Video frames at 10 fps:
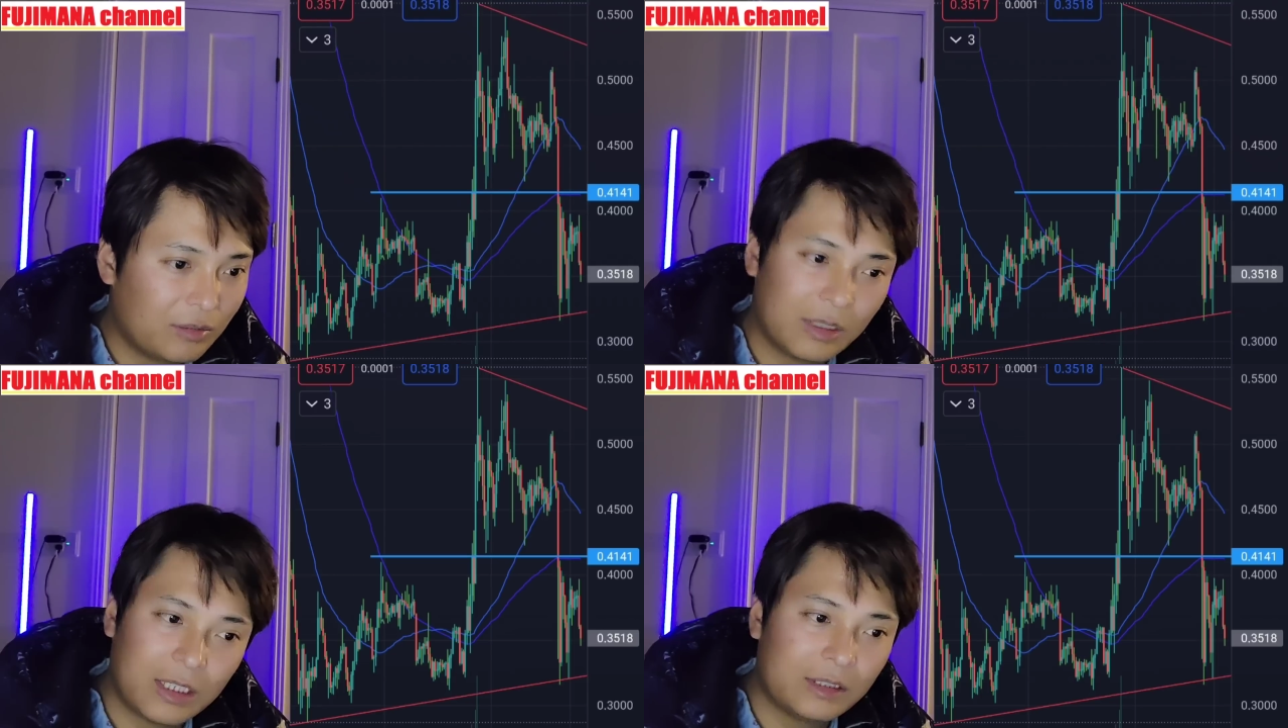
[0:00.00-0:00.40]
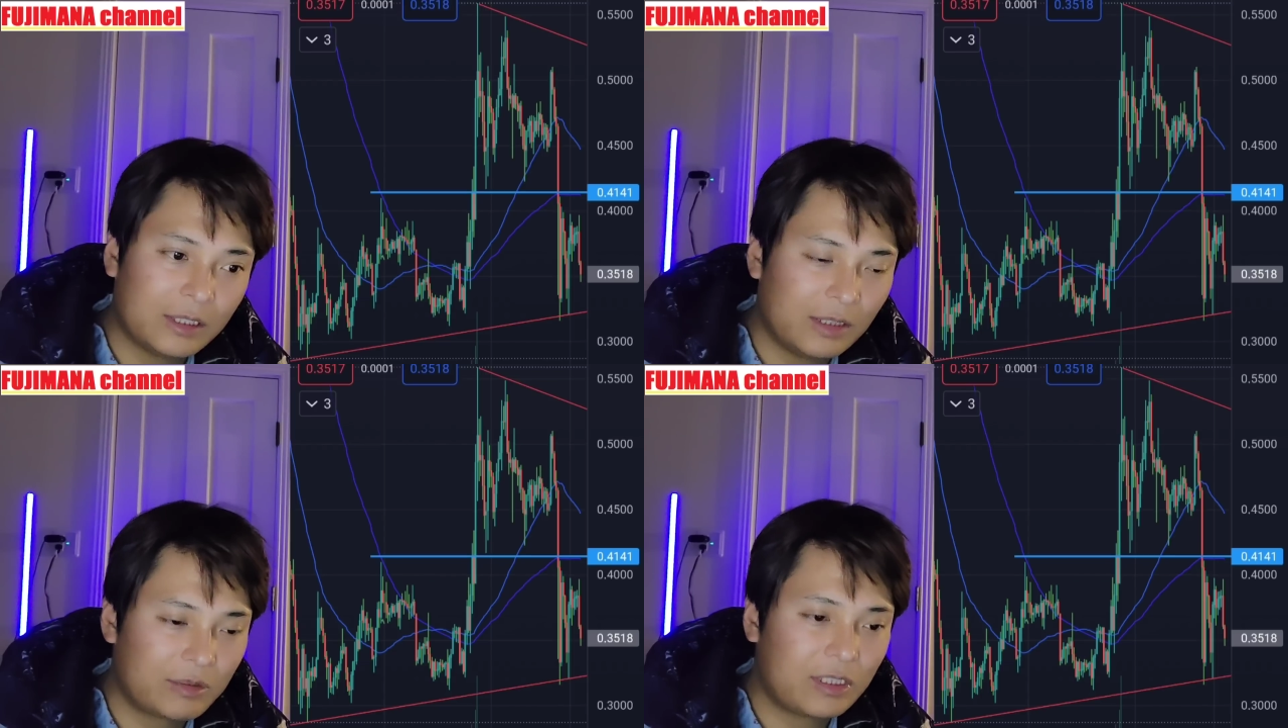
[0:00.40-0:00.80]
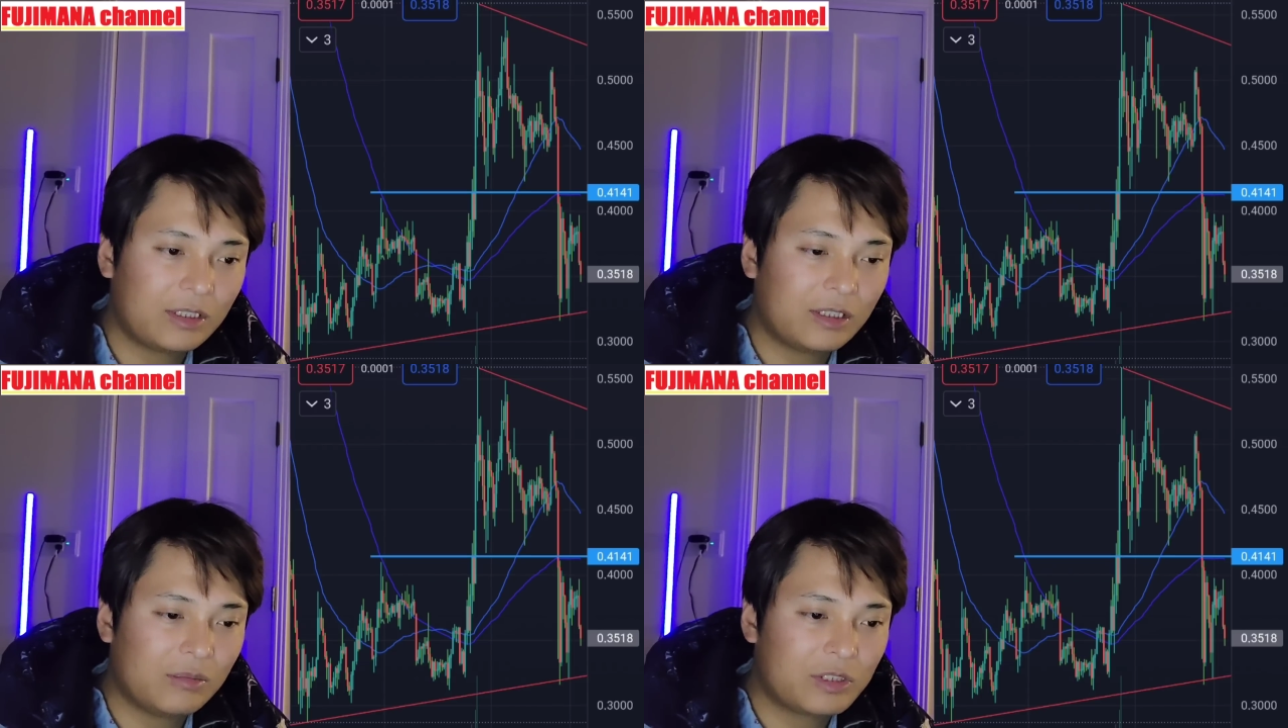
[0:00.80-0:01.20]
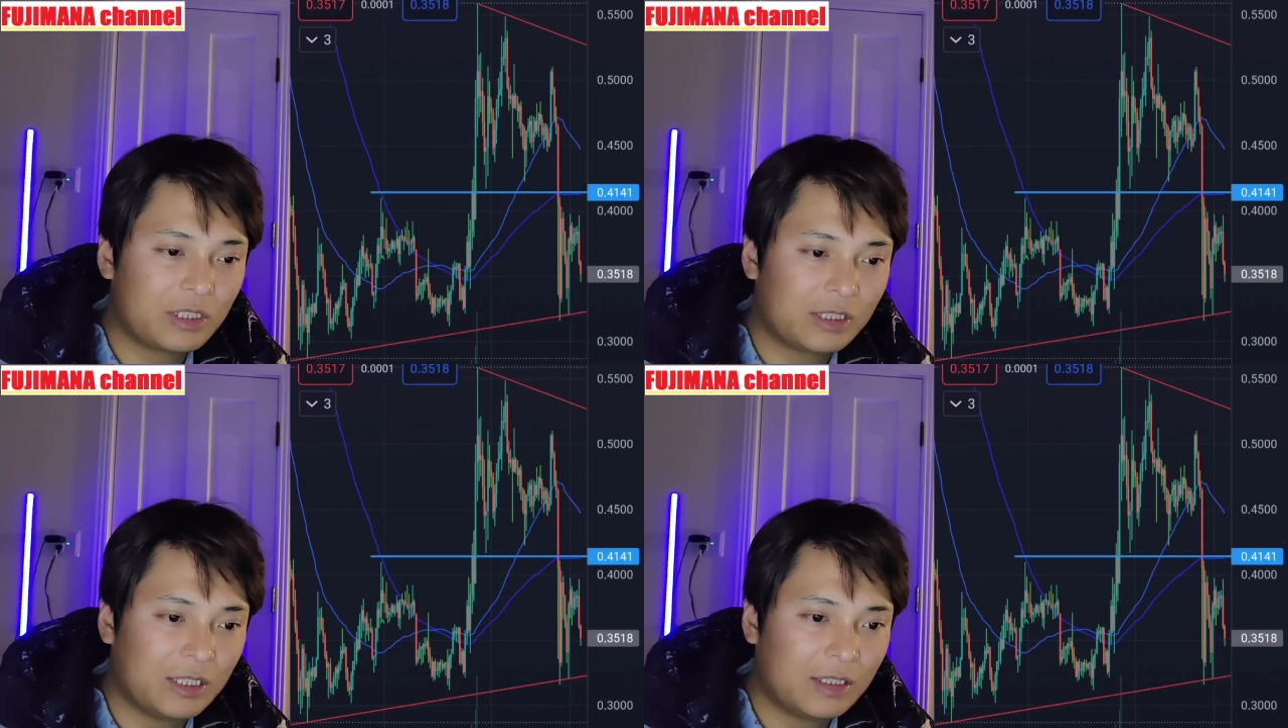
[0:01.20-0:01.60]
わかんない。でも三角持ち
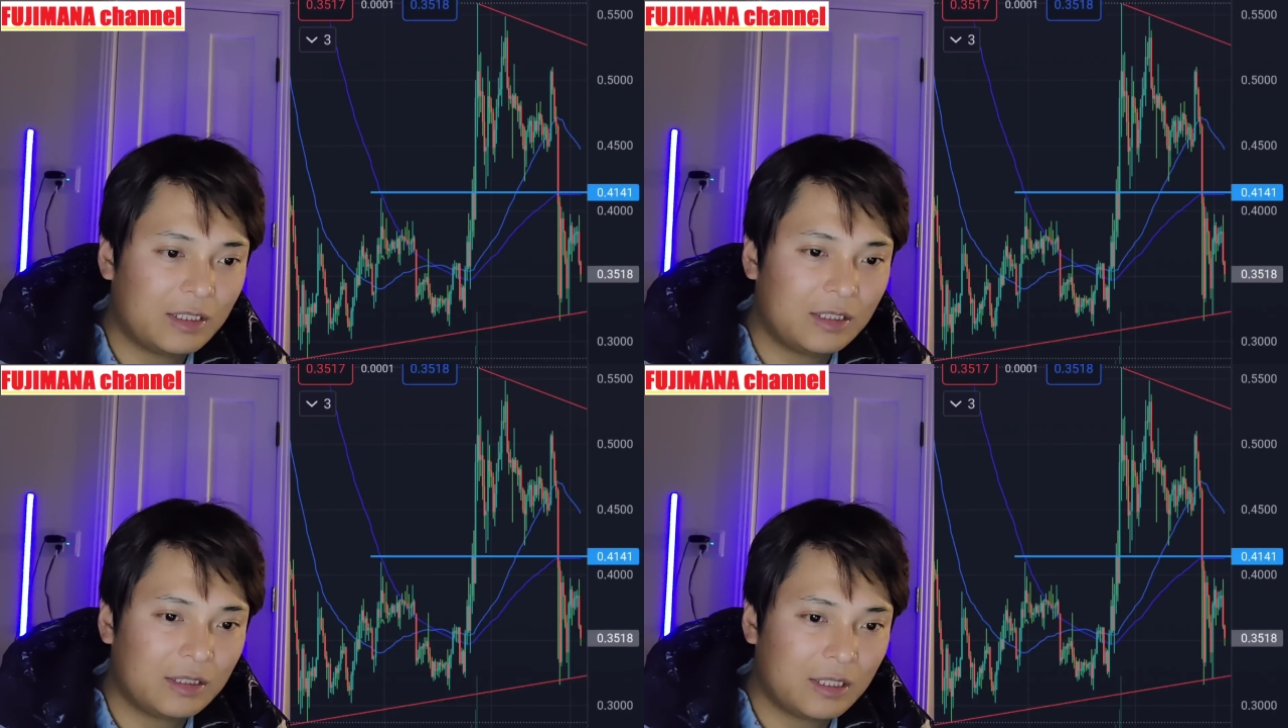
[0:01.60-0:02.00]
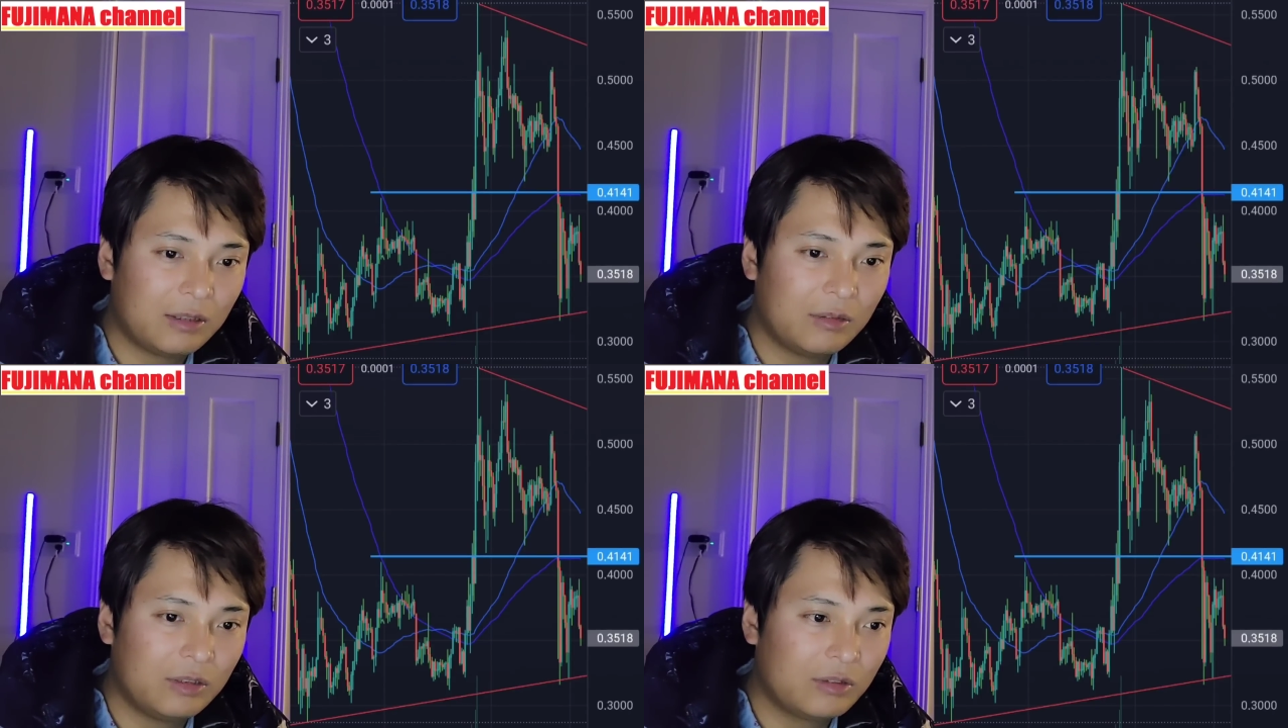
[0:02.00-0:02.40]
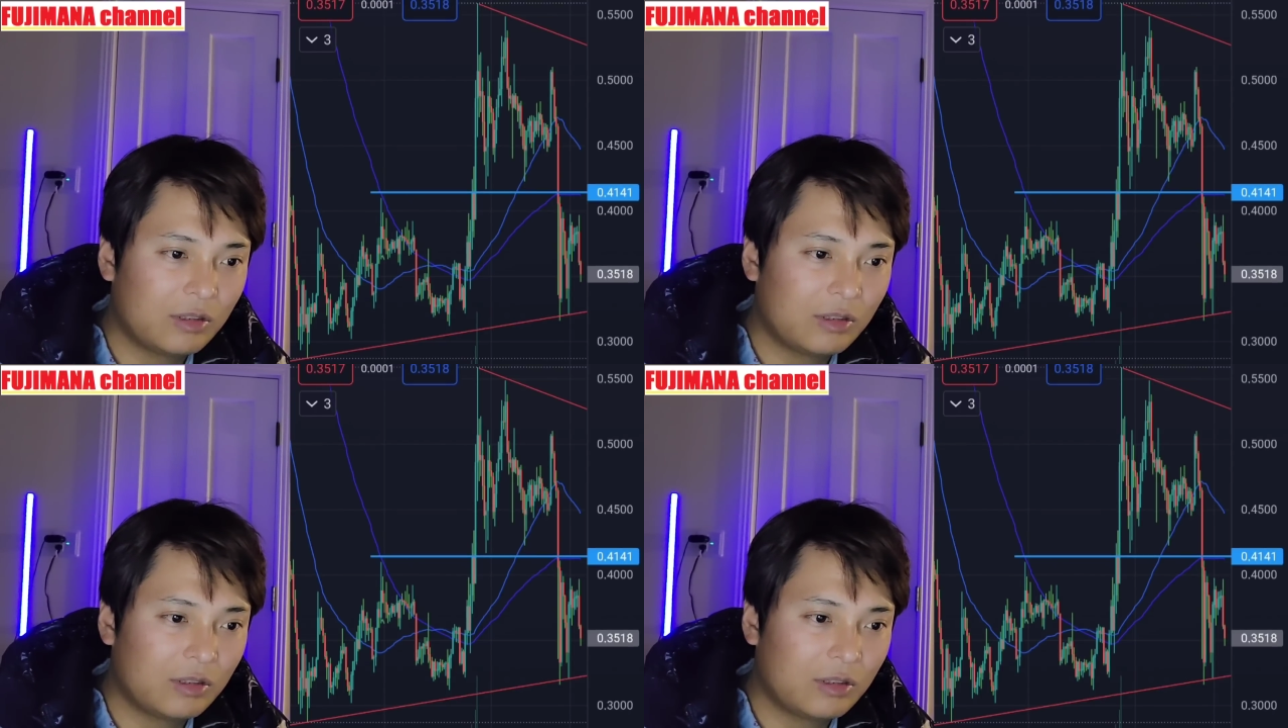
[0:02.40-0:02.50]
合い耐え切って上に抜